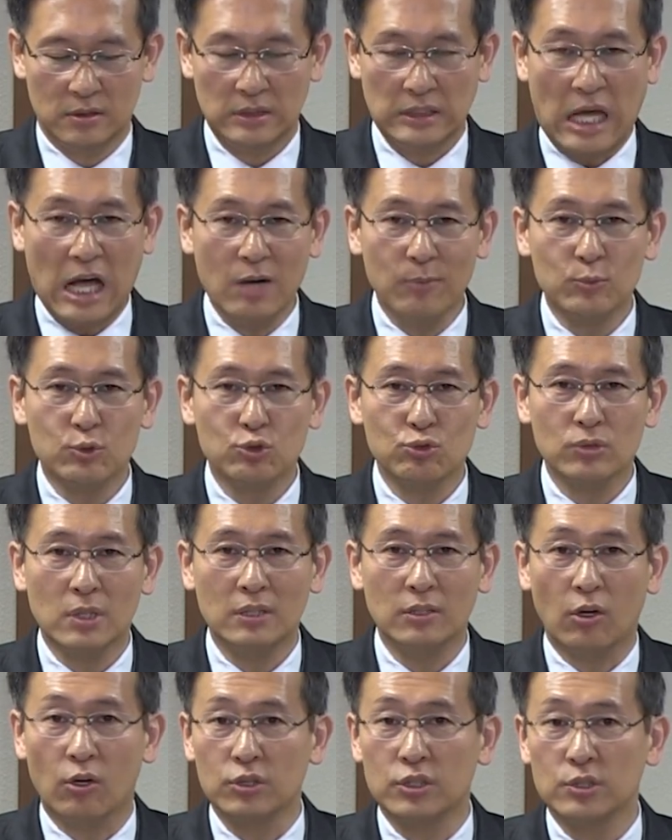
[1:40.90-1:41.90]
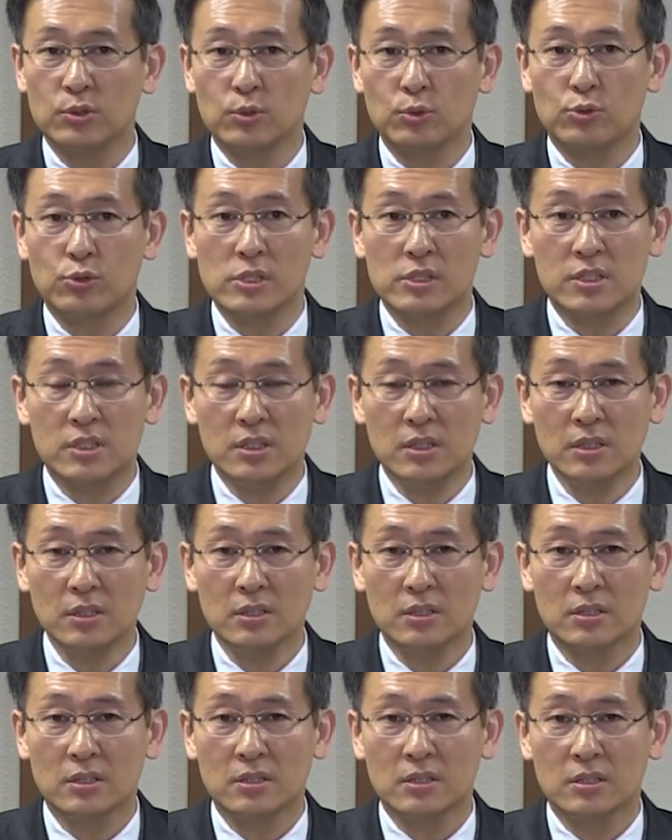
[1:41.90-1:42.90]
다음 순간 어디로
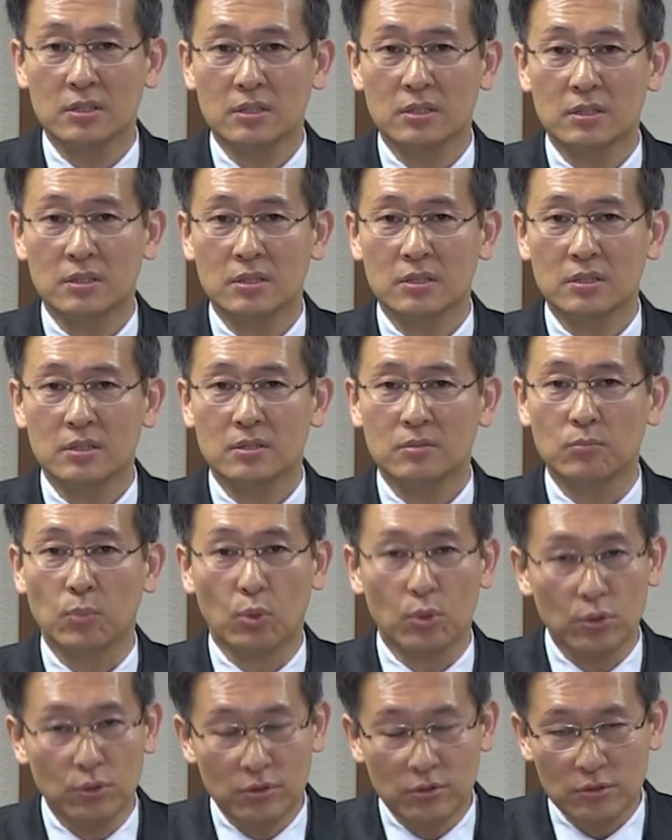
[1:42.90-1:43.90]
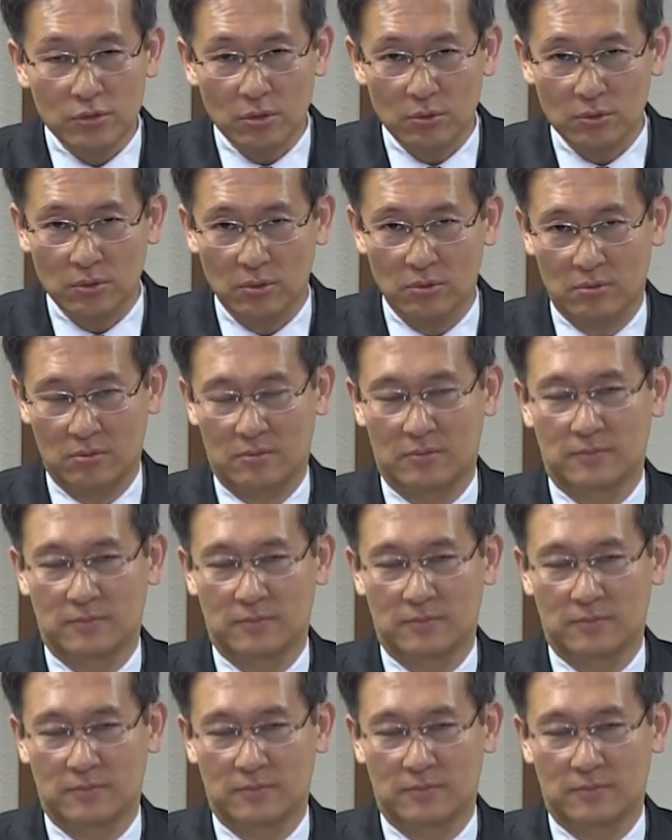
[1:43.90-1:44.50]
튈지 모르는 성도.